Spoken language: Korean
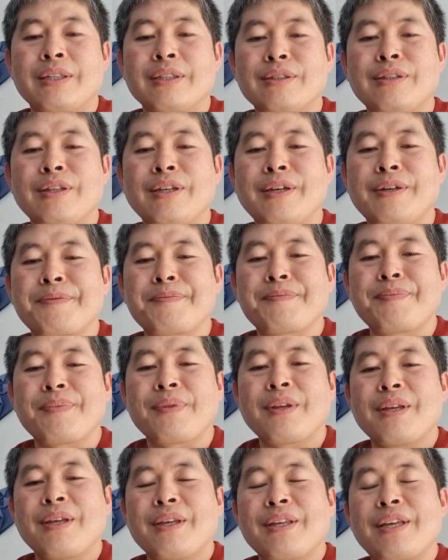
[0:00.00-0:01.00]
근데
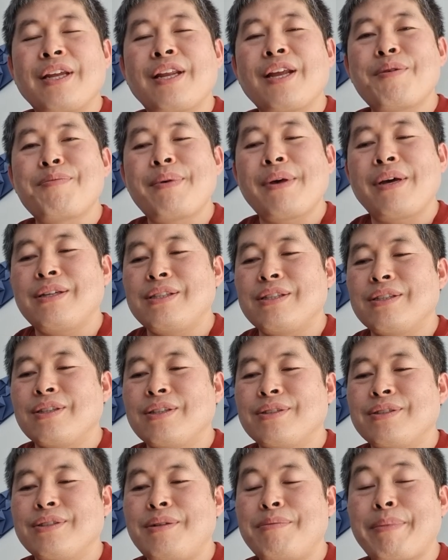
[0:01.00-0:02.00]
예레미야는
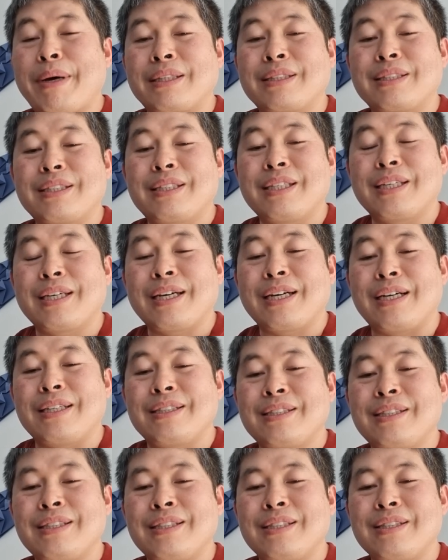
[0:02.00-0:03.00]
이것을
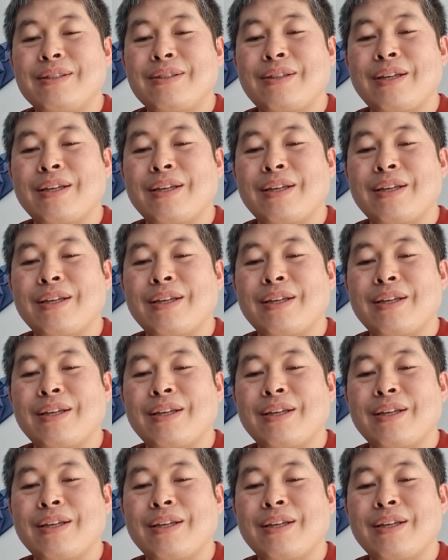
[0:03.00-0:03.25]
맡기까지